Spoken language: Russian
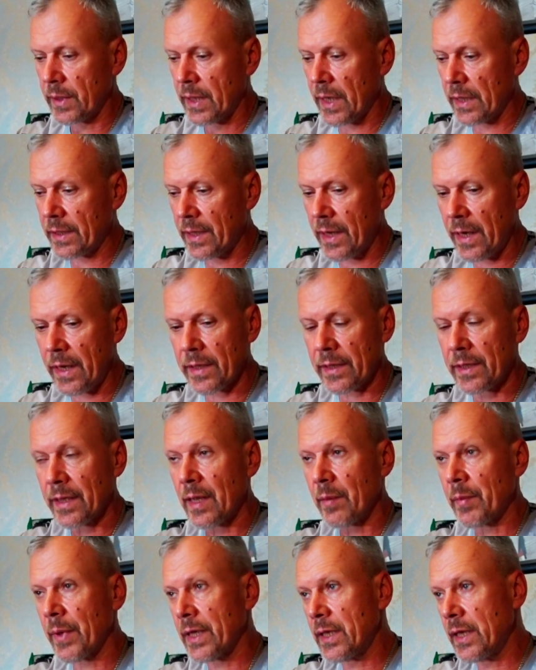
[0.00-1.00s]

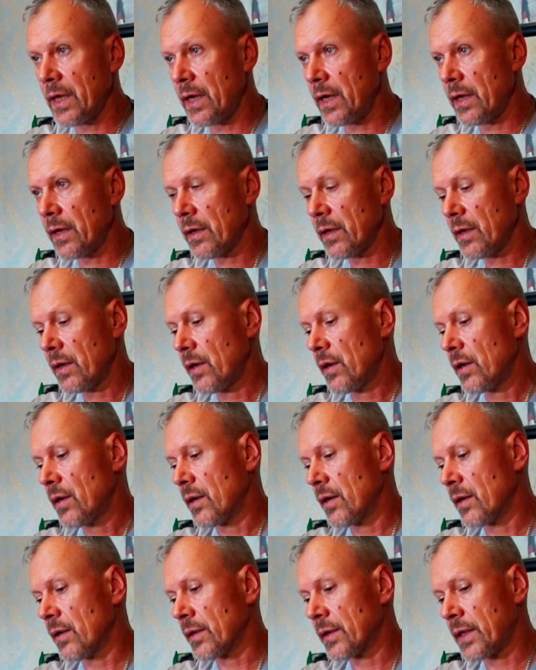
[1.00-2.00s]
конкретные модели,
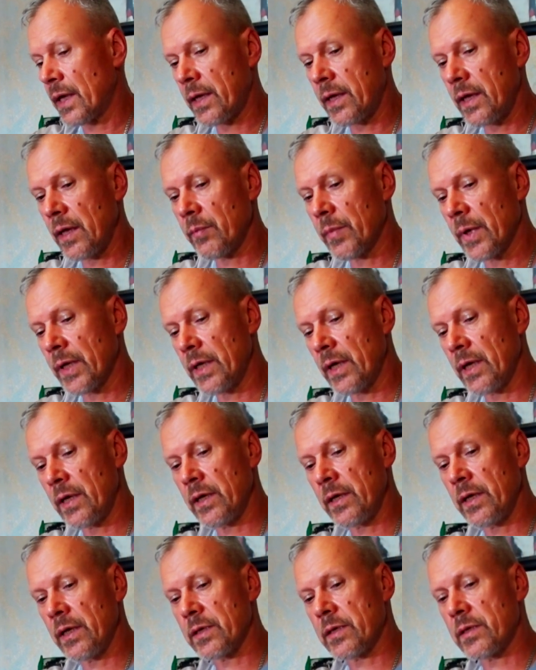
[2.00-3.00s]
Э, такие модели
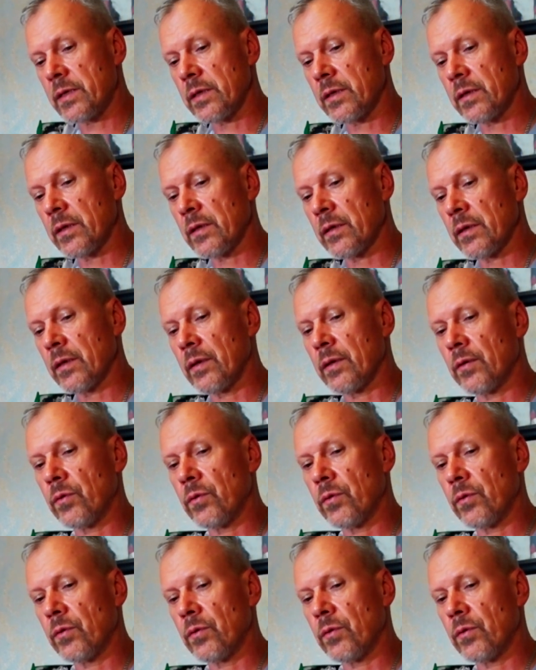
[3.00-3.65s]
есть э,